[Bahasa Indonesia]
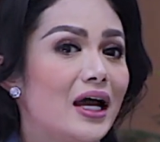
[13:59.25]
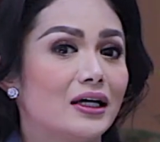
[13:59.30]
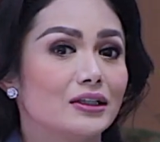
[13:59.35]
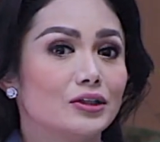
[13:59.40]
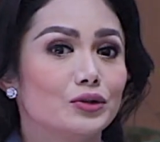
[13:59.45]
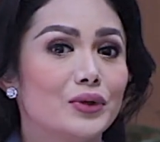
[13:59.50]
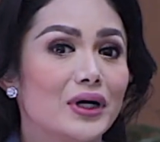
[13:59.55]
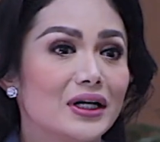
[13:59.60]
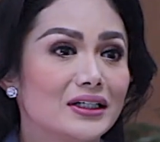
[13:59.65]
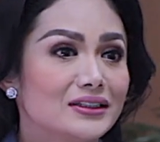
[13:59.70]

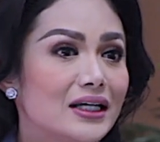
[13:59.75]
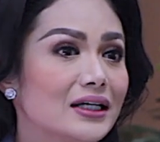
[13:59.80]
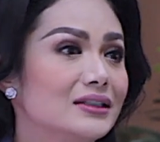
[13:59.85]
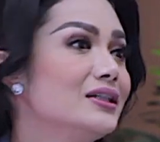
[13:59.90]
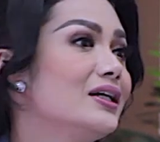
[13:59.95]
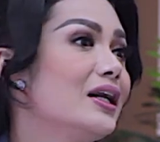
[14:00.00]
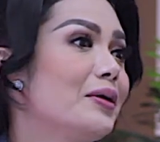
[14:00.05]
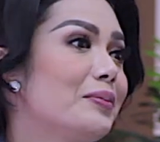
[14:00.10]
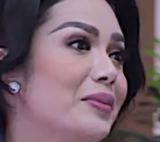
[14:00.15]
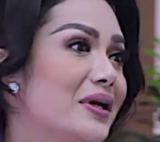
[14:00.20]

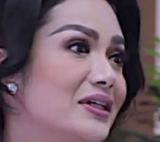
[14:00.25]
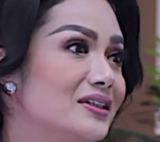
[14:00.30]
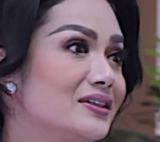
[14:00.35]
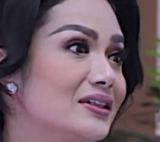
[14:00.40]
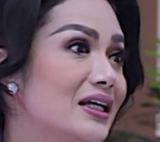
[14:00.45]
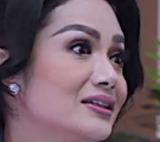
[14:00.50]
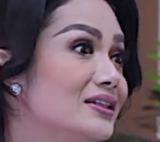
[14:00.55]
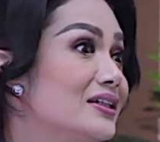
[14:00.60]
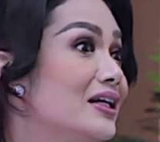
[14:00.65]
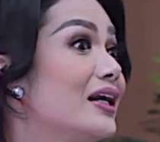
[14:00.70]
aktualisasi
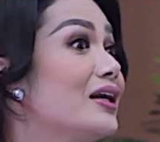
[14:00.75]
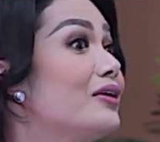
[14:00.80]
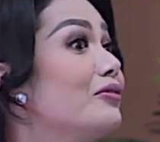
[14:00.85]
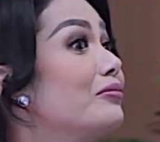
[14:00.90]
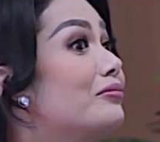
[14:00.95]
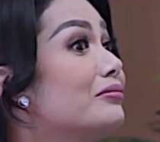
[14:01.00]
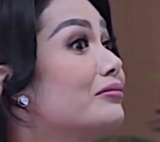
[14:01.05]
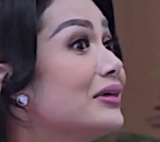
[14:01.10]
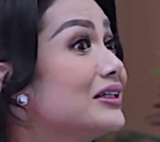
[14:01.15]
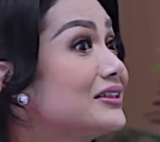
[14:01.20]
representasi dari
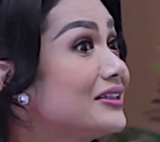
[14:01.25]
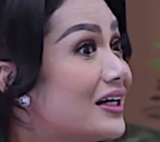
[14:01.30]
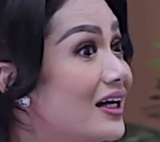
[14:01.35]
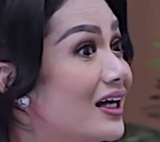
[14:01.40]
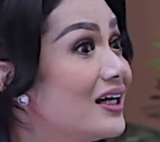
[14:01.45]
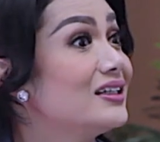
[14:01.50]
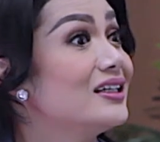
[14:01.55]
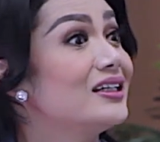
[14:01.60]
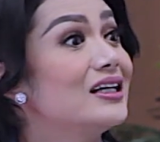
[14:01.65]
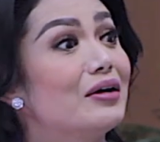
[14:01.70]

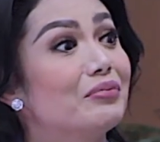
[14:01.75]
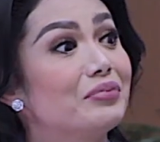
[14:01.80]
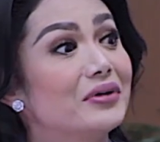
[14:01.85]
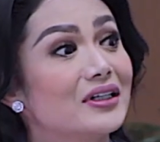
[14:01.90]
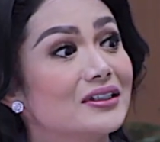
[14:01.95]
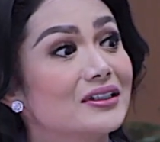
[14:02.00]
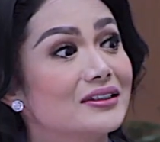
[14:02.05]
masyarakat di dapil